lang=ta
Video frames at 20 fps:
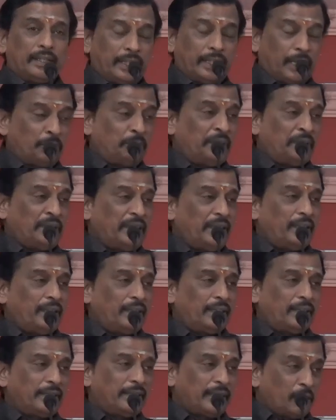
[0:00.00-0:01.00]
எம்இ
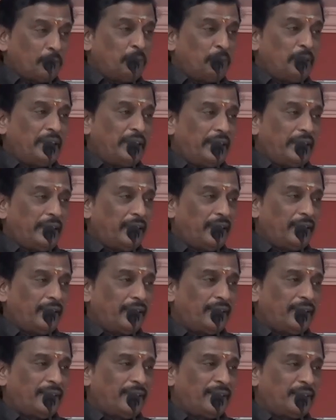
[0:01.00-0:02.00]
எம்பிஏ e,
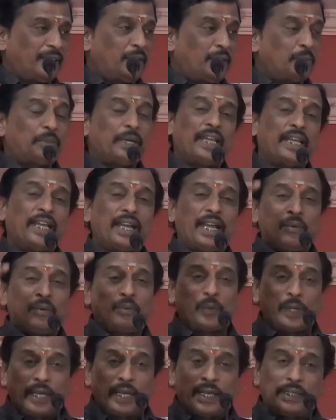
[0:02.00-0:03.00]
இப்படியெல்லாம்
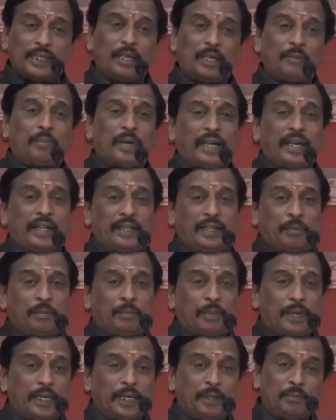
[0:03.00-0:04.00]
உயர்ந்த படி
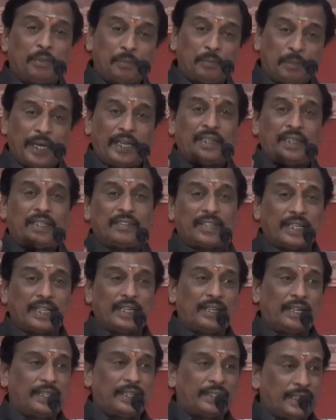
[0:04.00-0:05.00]
படிப்பு
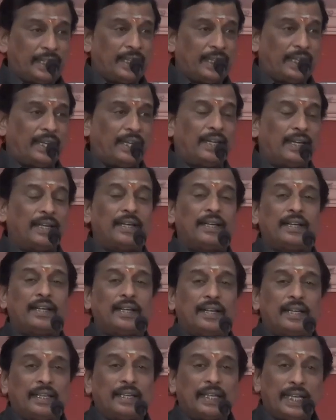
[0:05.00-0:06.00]
படித்தவர்கள் அந்த
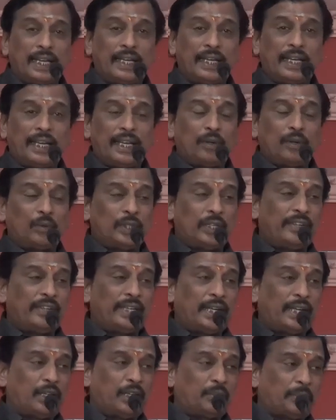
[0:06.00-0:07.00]
இளநிலை
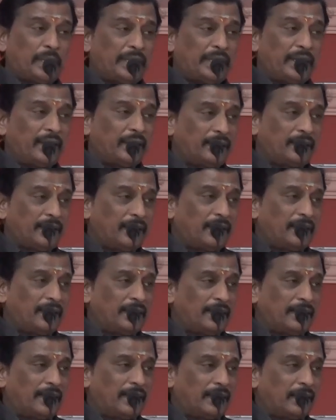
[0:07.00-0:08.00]
உதவியாளர் பணியிடத்திற்கு
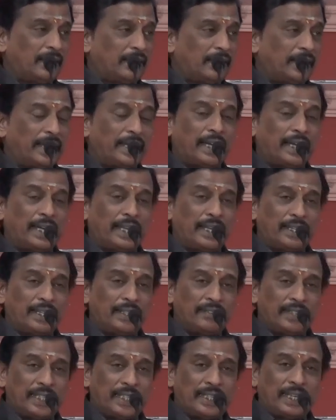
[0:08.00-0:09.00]

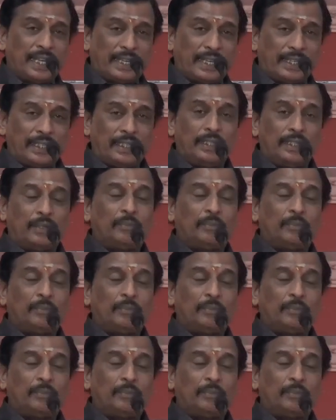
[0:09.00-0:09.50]
நேர்காணலுக்கு வருகிறார்கள்